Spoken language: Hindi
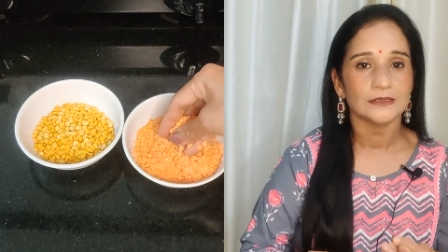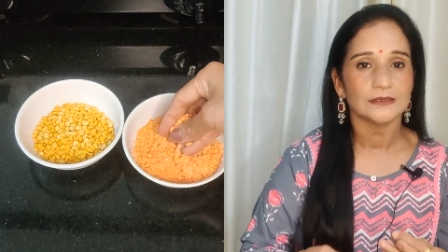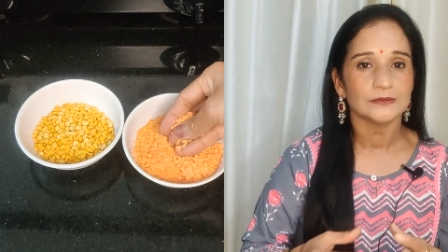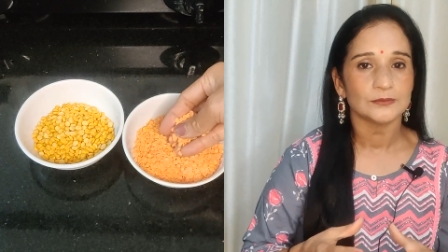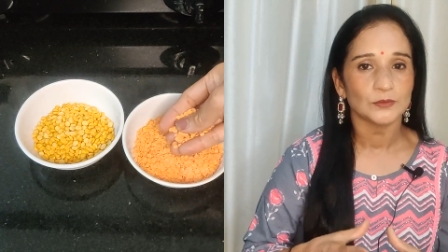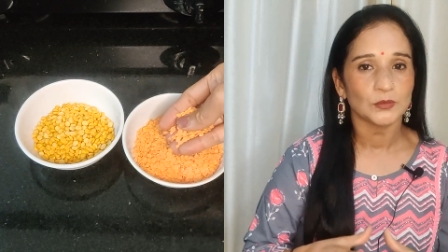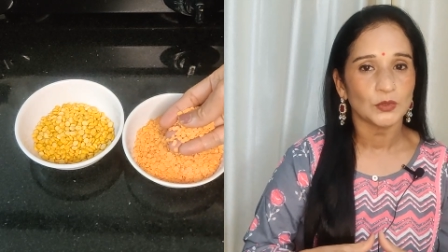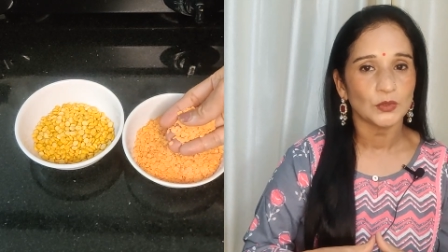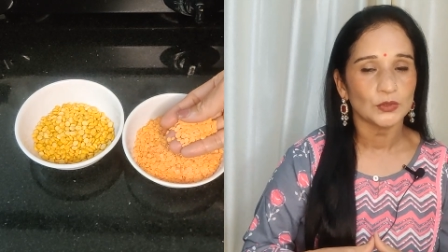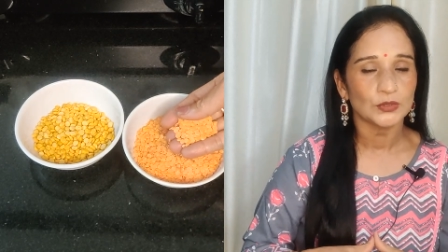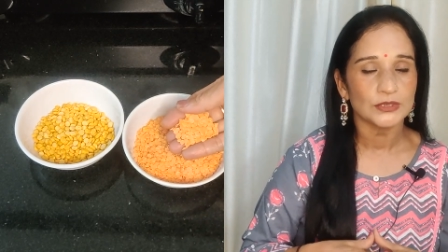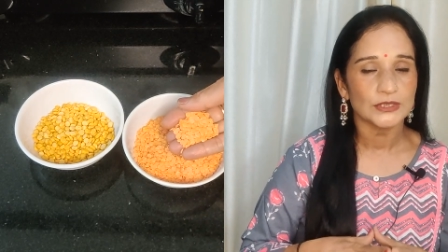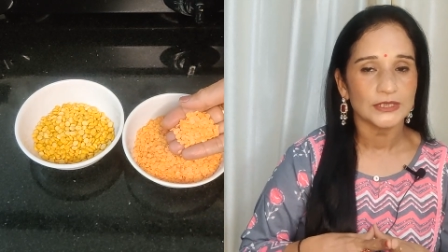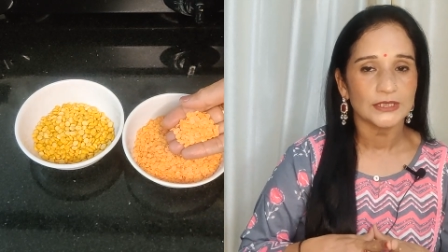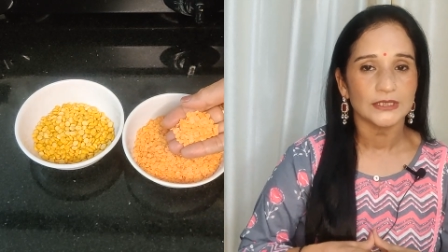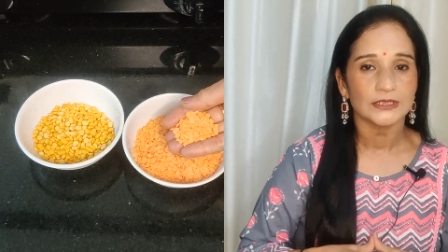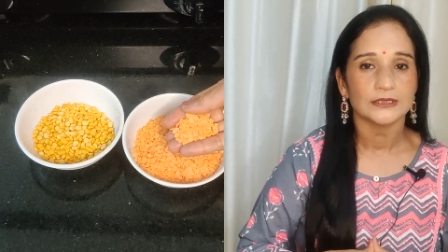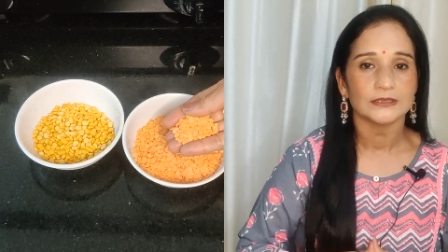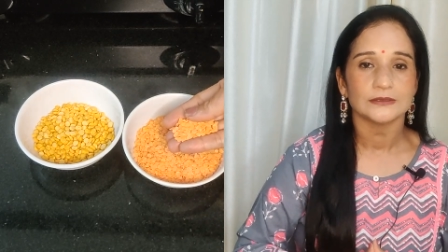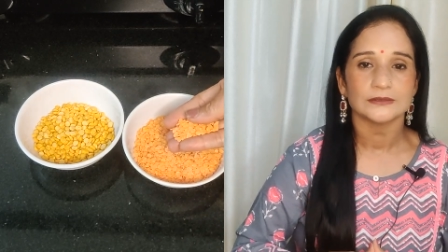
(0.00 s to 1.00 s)
बहुत
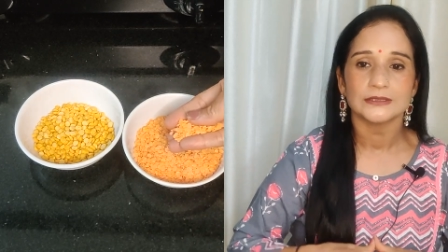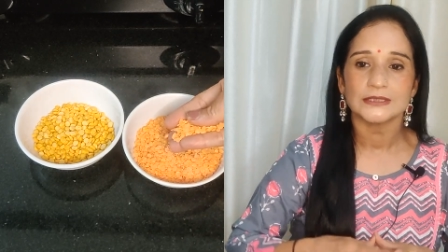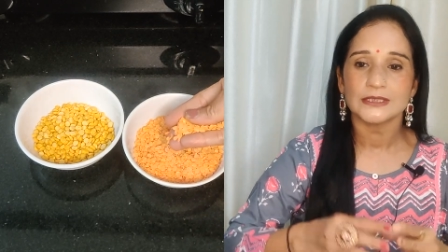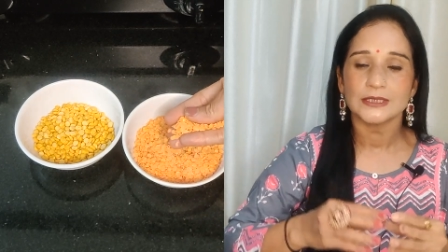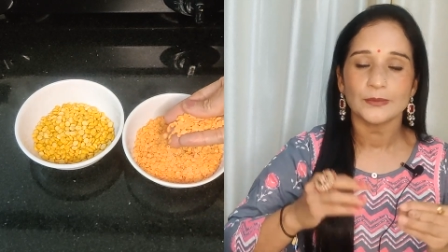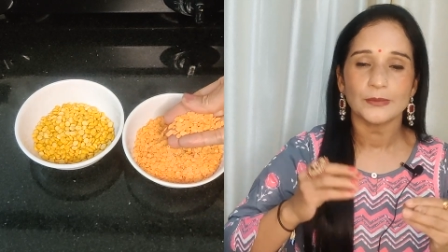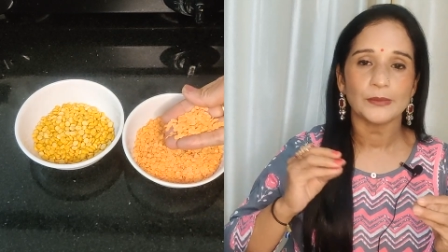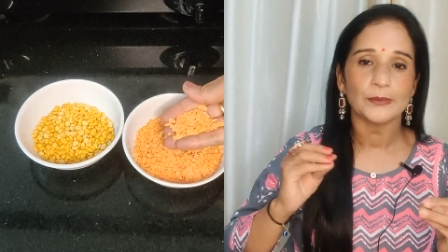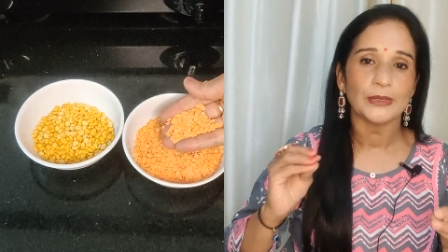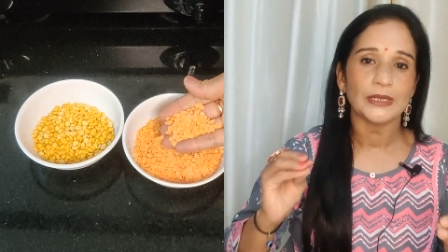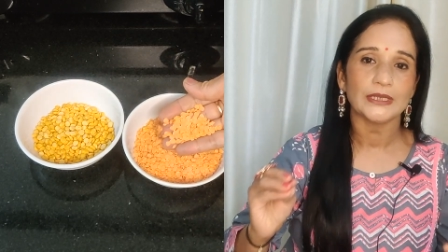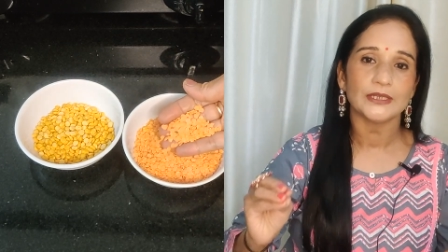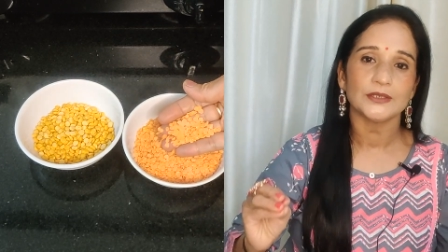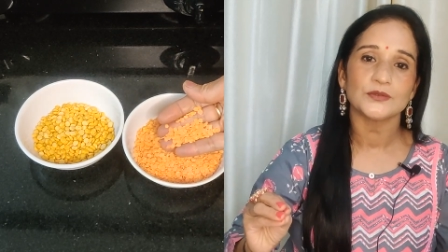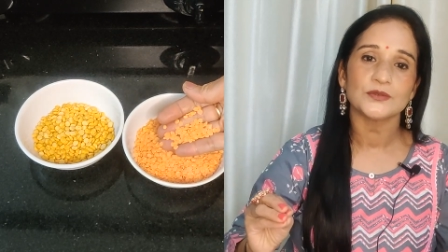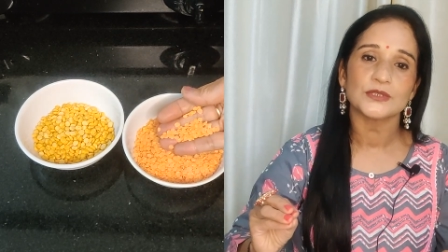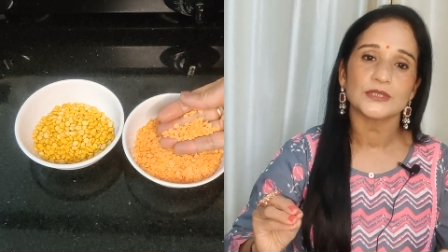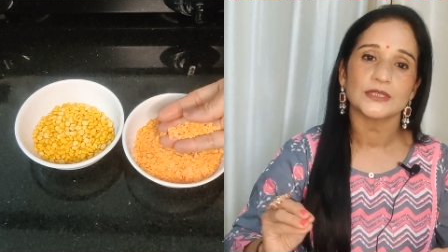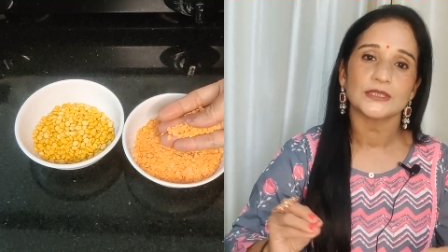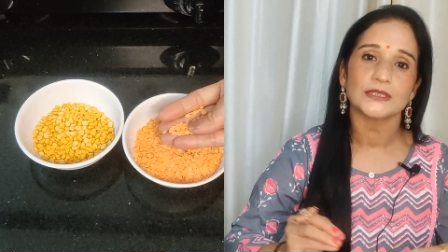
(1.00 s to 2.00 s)
ज़्यादा जैसे मैं पहले
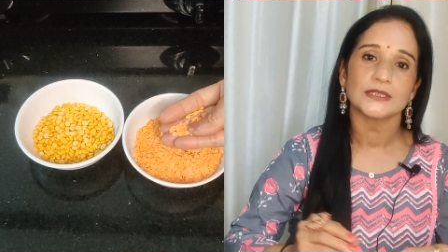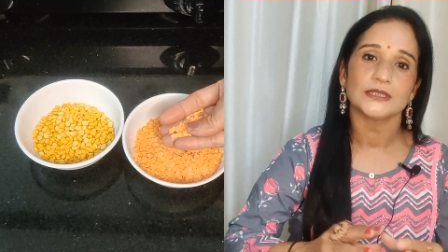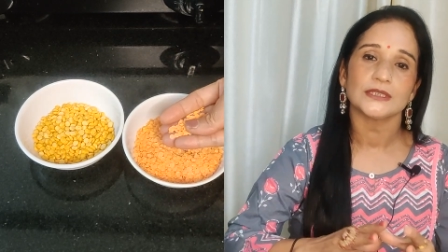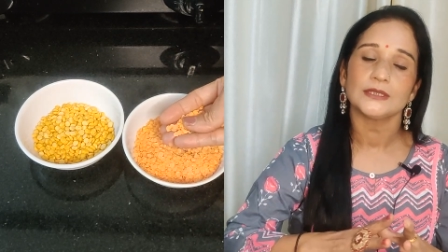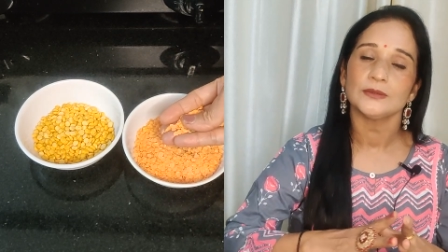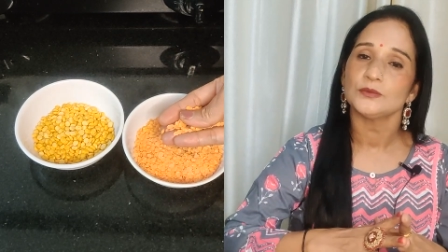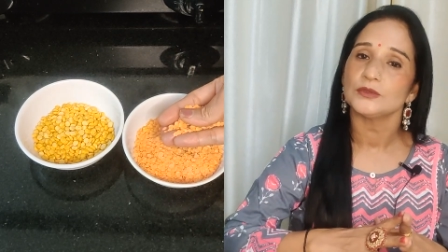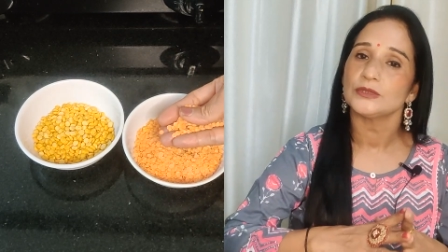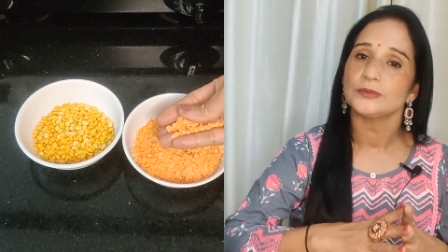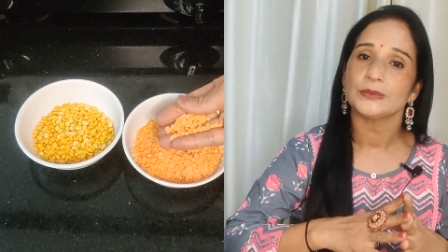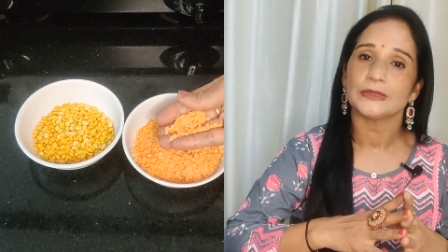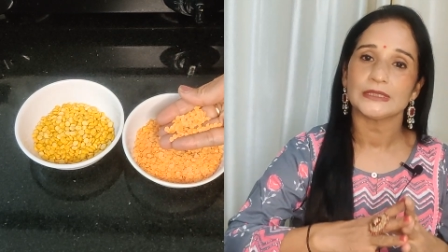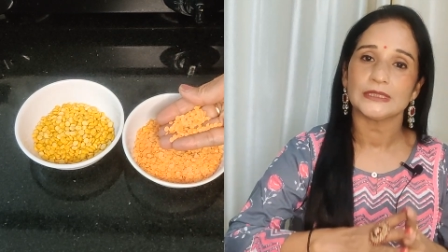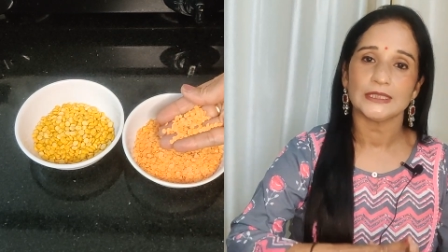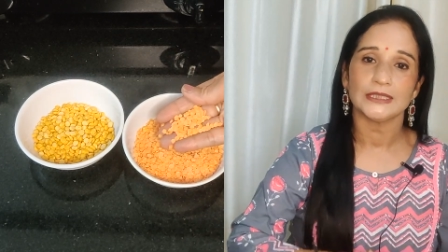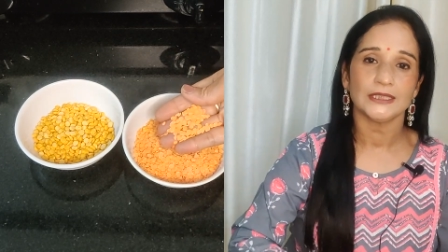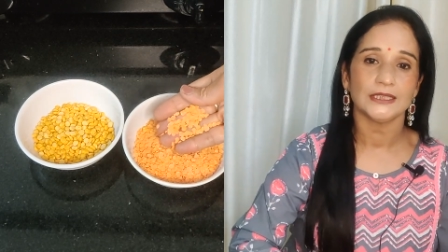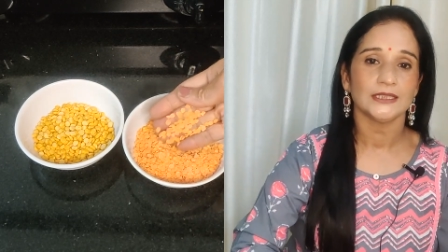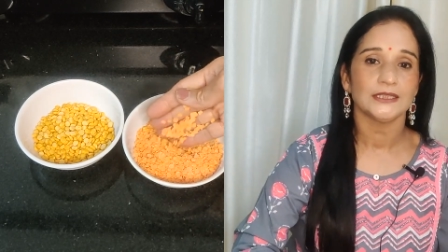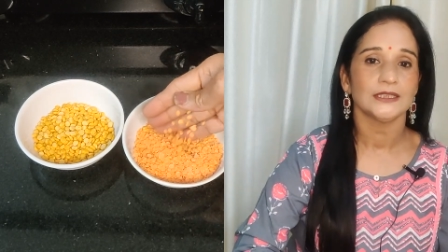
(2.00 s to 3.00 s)
यूज़ करती थी मुझे पता
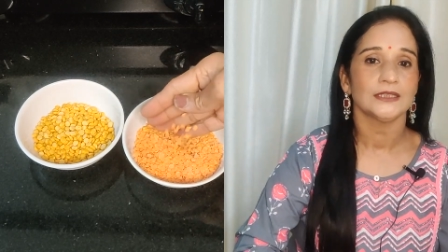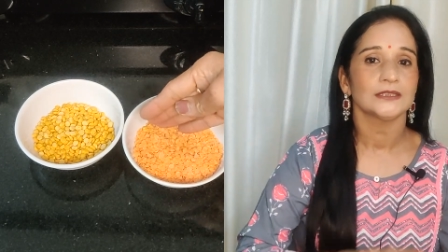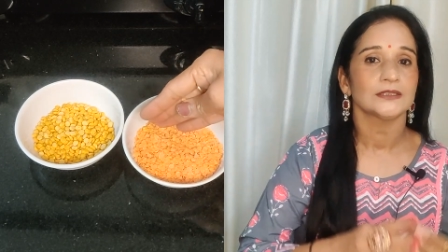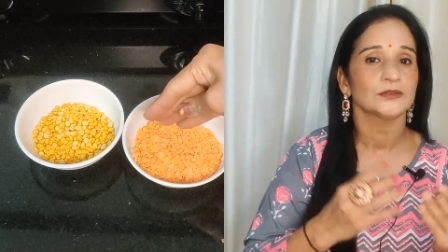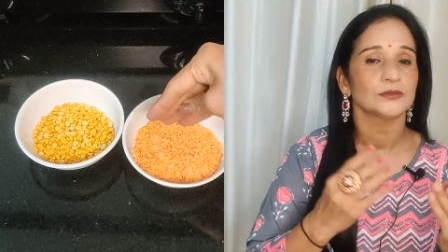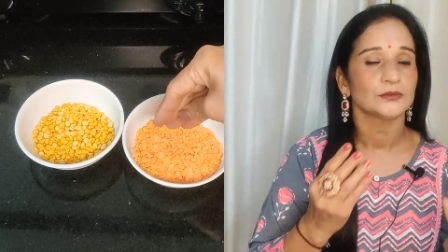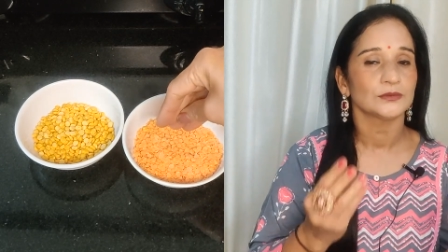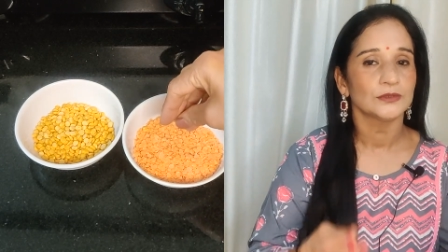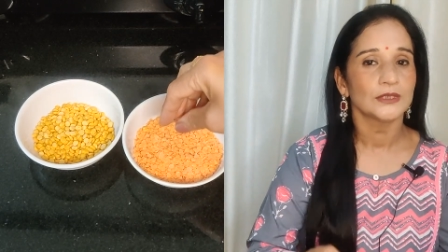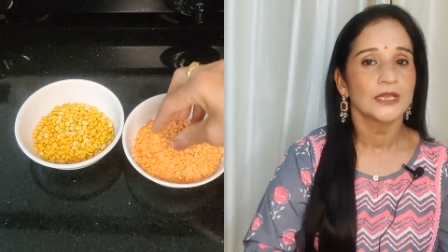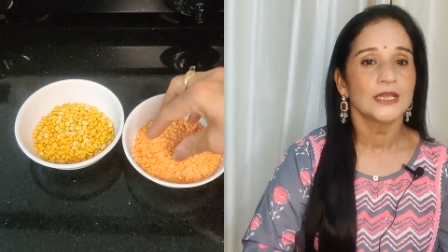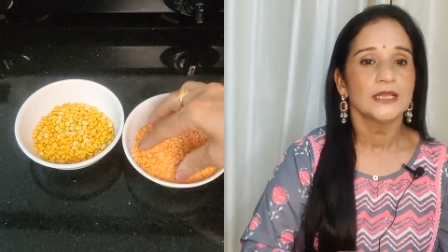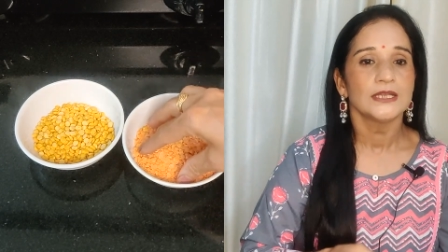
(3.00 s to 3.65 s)
नहीं था तो